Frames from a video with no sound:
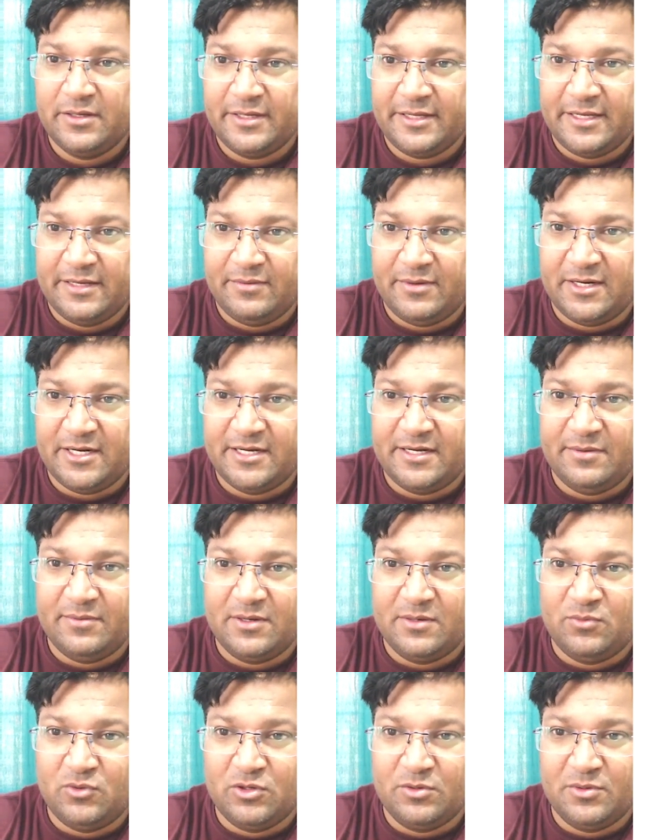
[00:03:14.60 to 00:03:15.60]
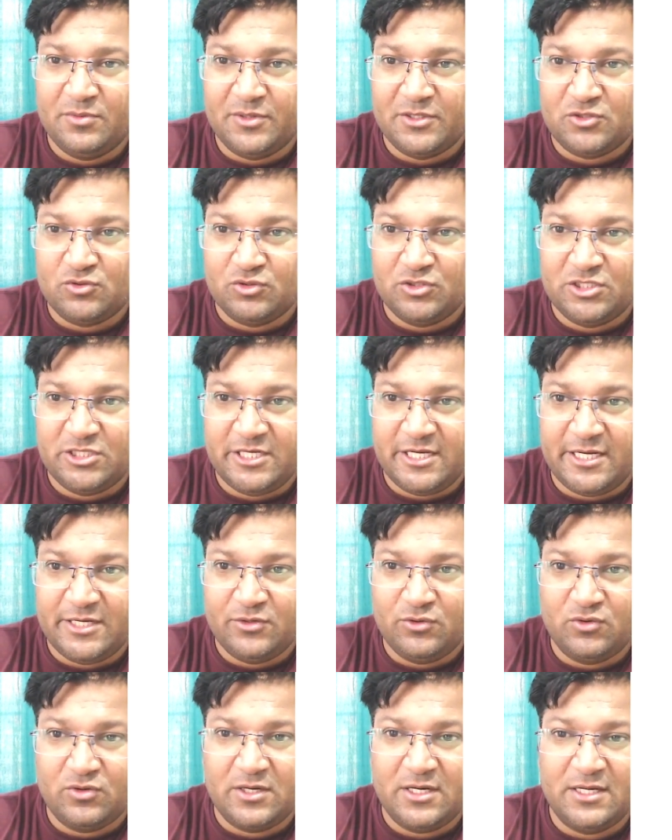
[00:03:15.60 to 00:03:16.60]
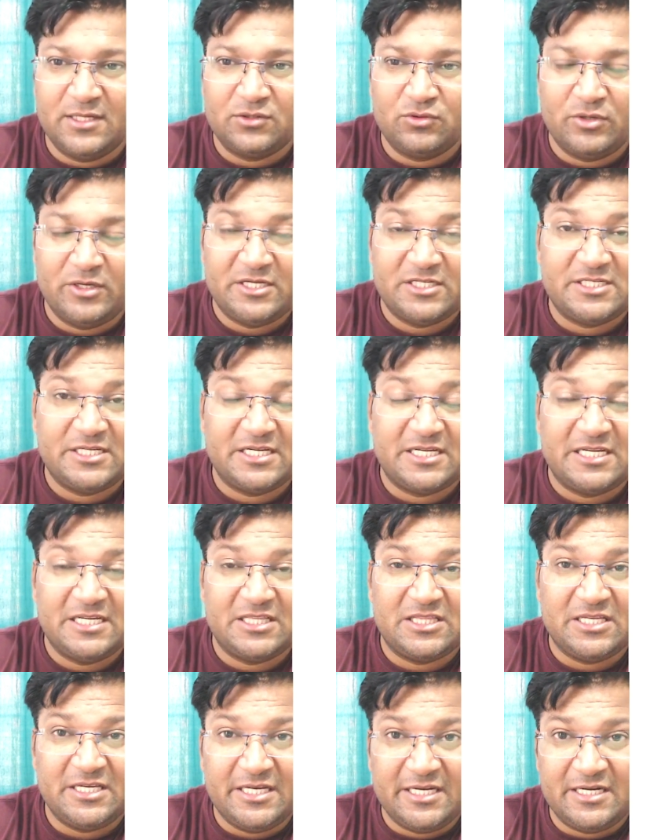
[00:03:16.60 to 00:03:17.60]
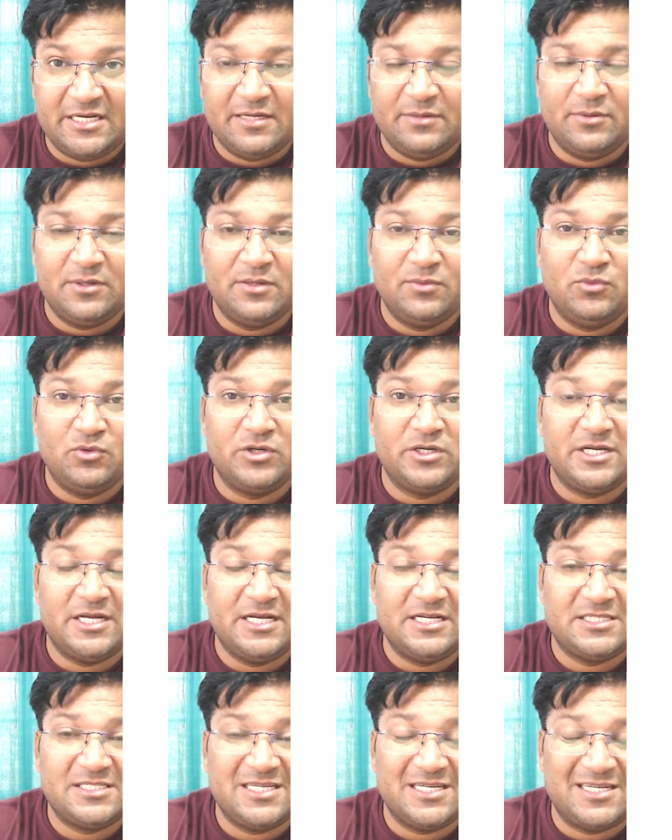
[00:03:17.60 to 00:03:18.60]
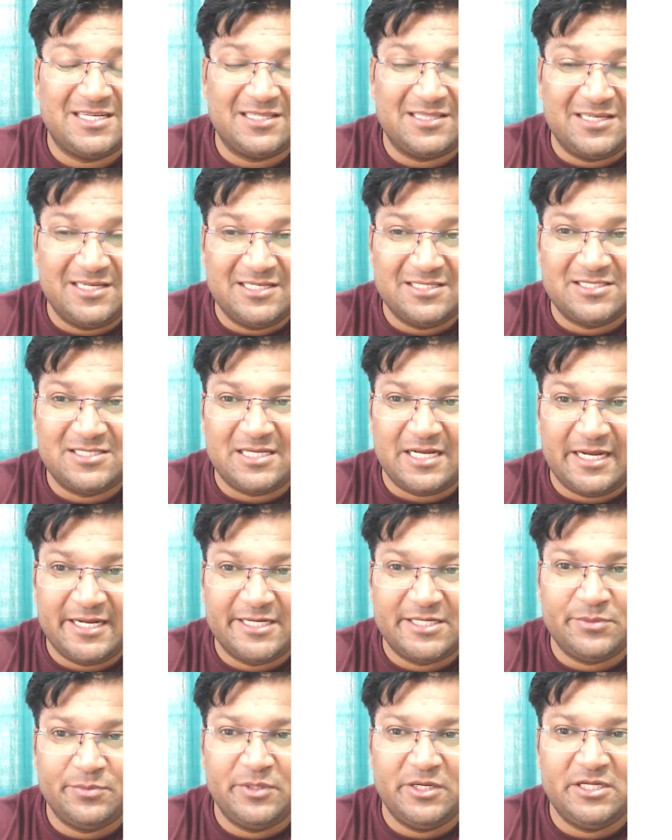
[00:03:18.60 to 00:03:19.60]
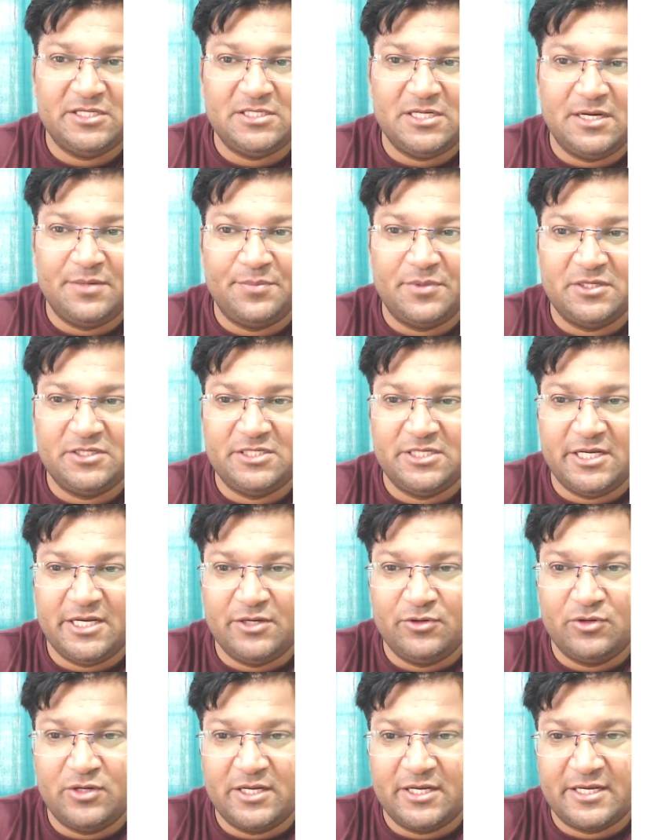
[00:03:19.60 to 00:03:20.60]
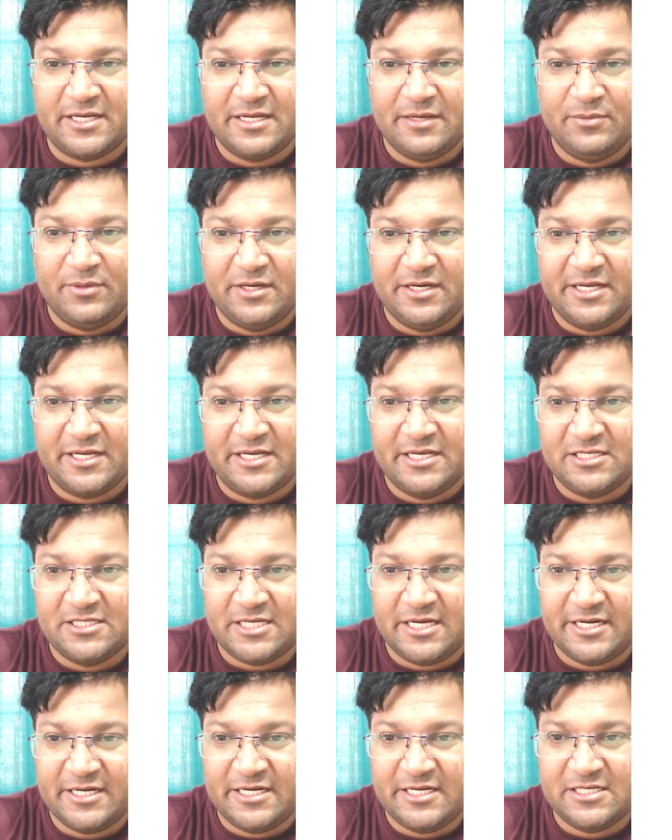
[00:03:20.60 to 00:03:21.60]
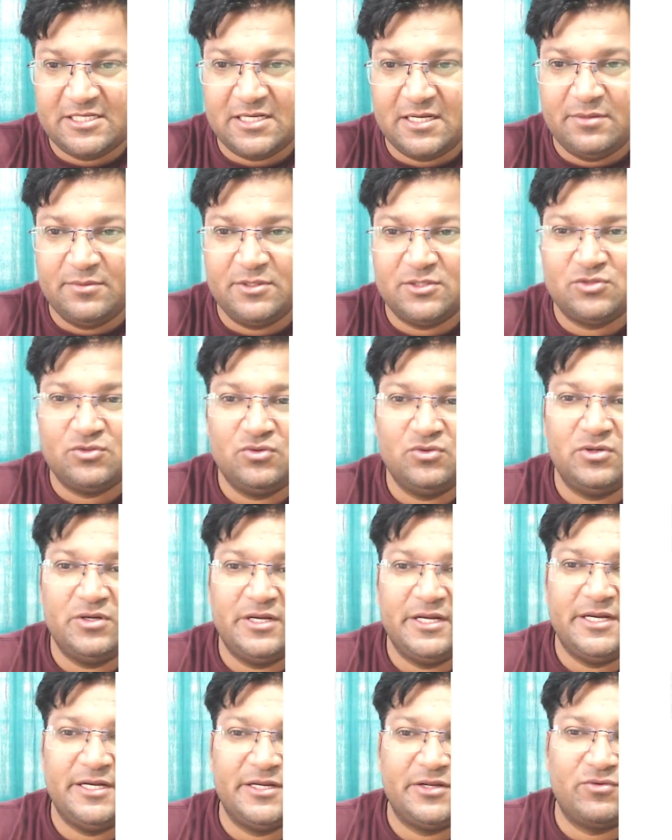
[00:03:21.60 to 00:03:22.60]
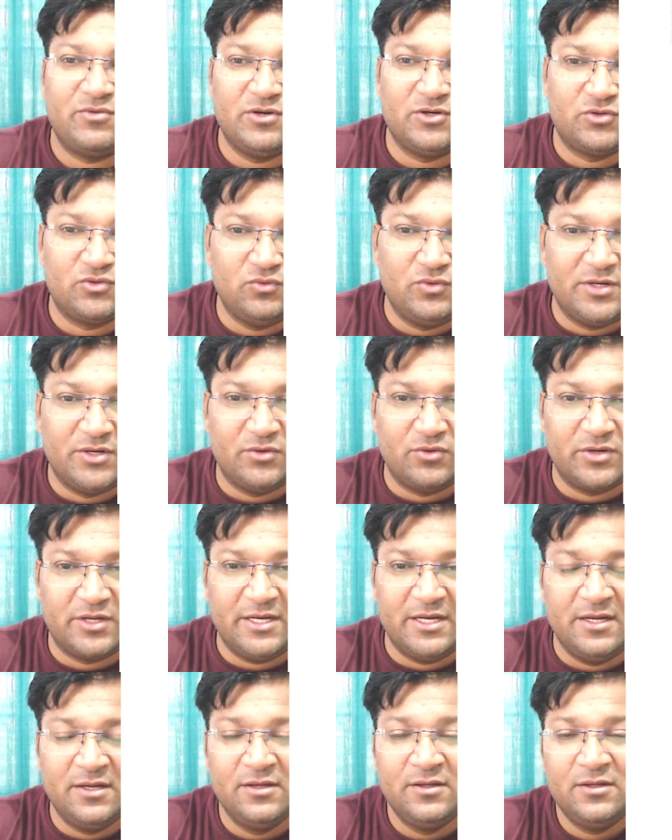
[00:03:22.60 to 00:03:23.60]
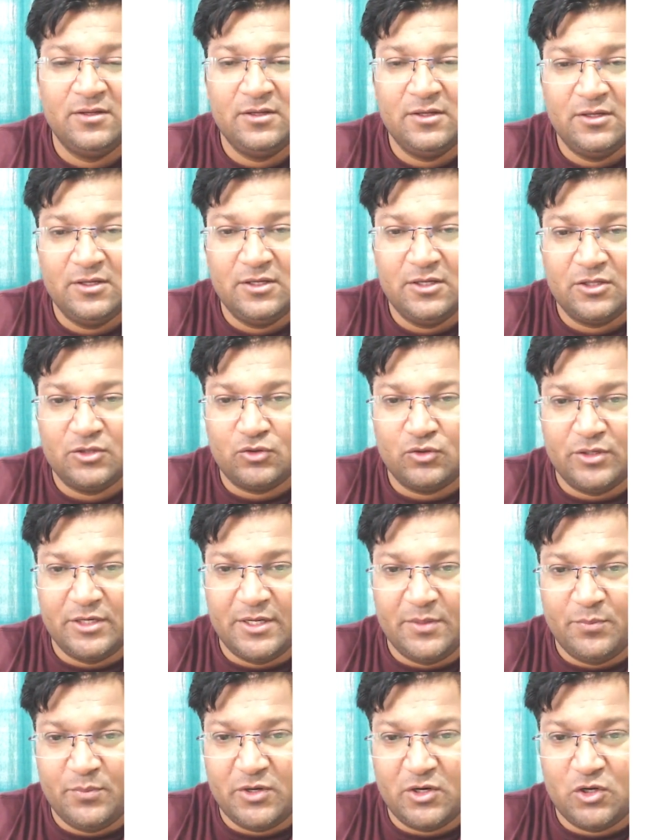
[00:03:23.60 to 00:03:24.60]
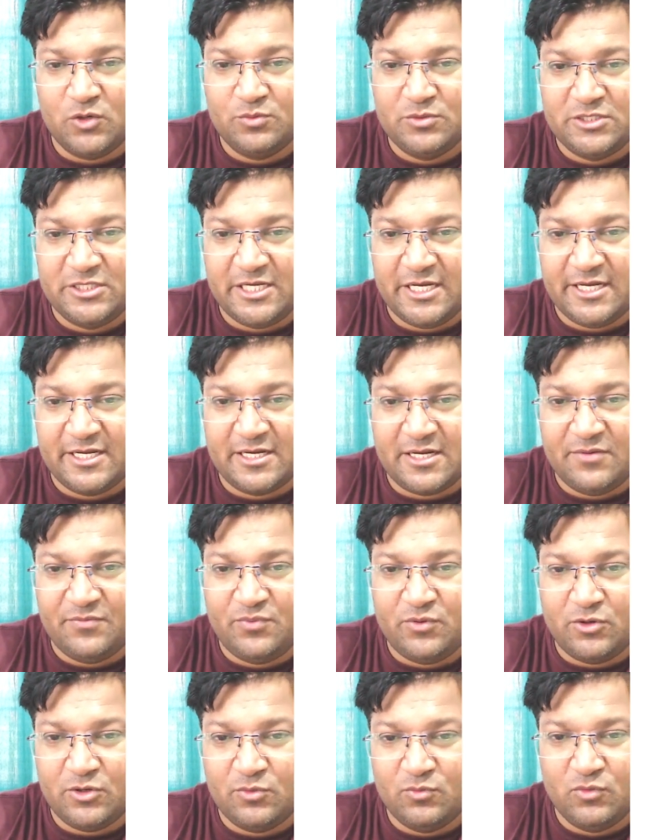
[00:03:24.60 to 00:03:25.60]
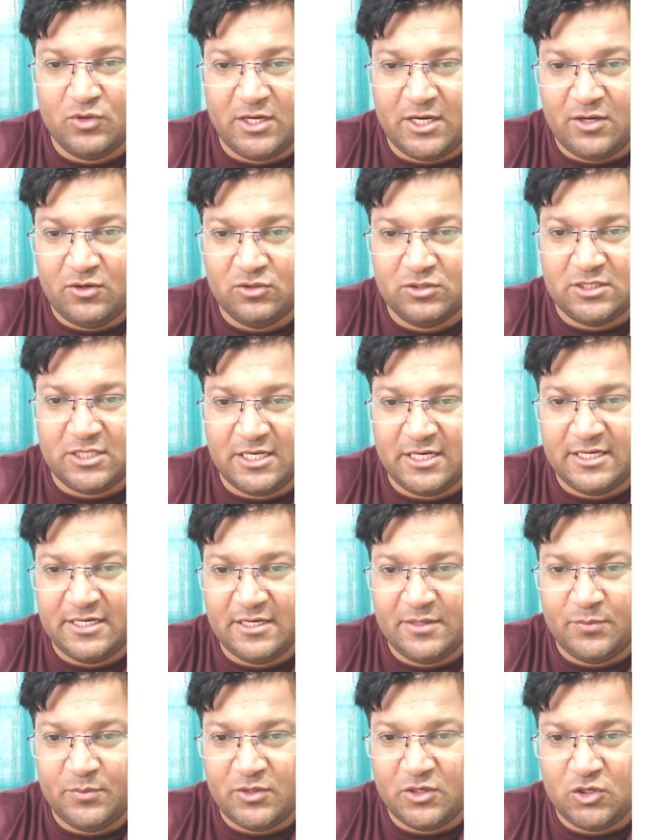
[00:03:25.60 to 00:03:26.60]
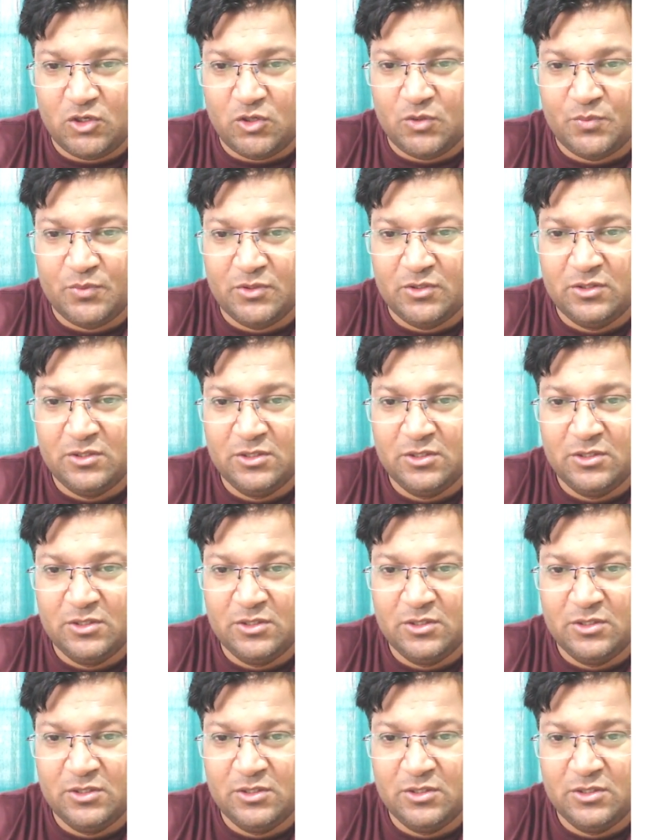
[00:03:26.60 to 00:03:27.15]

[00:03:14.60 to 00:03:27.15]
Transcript: ये वाले डबल बोन में बच्चों जी आई होगा तो ऐसे कितने डबल बोन या ऐसे कितने साइट मिले जहां पर जी आई हो रहा है केवल एक ही साइट ऐसा है बच्चों एन इक्वल टू वन हो गया तो नंबर ऑफ जी आई का फॉर्मूला होता है नंबर ऑफ